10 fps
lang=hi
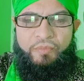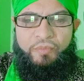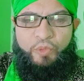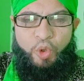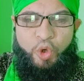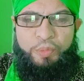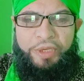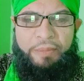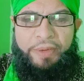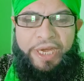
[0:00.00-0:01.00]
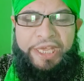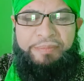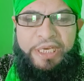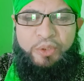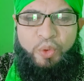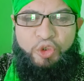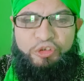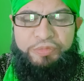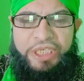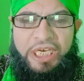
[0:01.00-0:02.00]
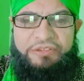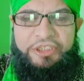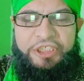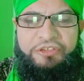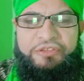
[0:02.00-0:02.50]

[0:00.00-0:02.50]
तो मेरे भाई मेरे दोस्त मेरे अजीज